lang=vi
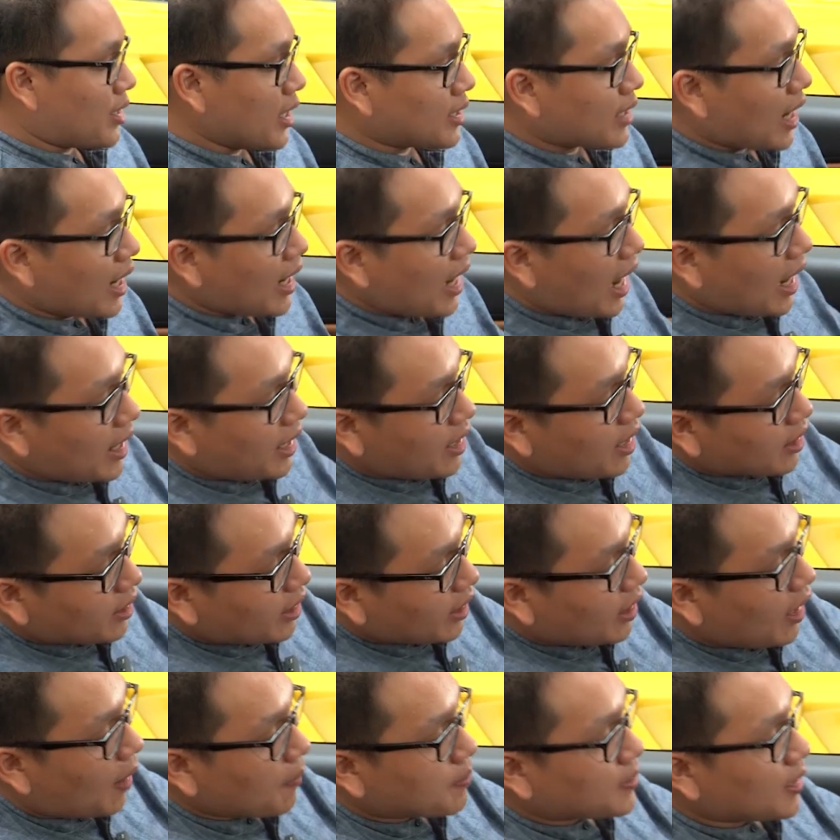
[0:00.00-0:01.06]
của chiếc xe này thì được
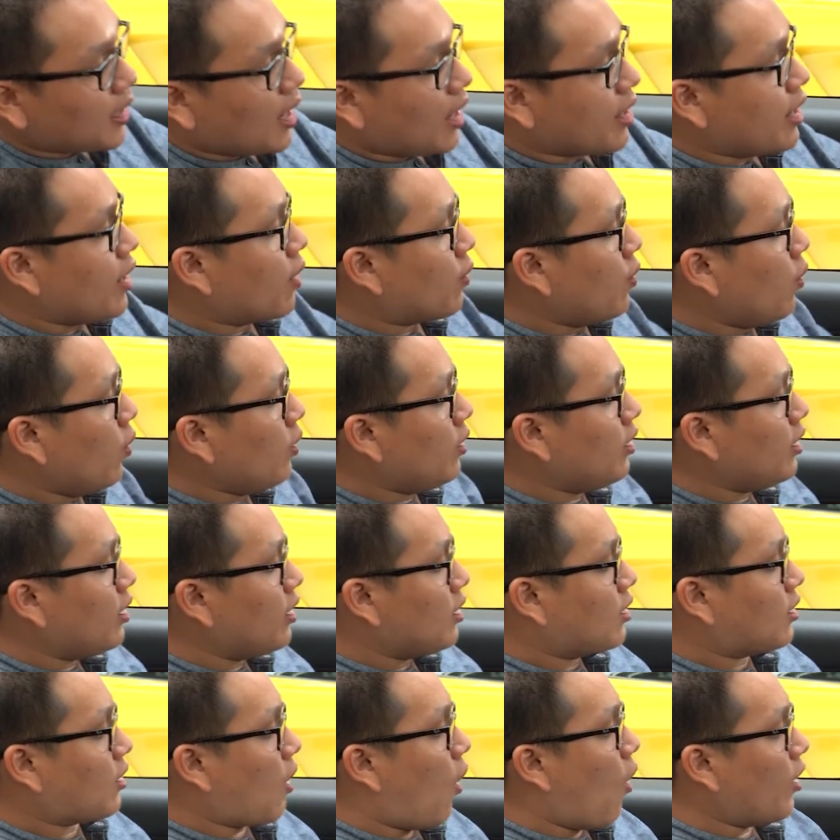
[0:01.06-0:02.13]
tích hợp rất là nhiều nút.
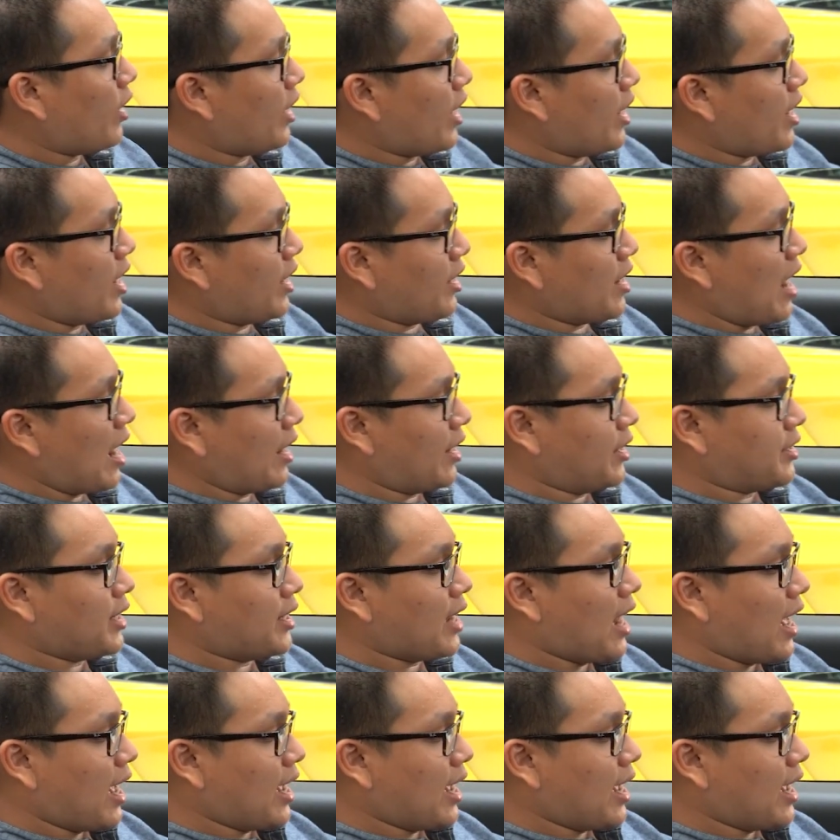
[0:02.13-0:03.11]
Còi thì lại được đặt ở trên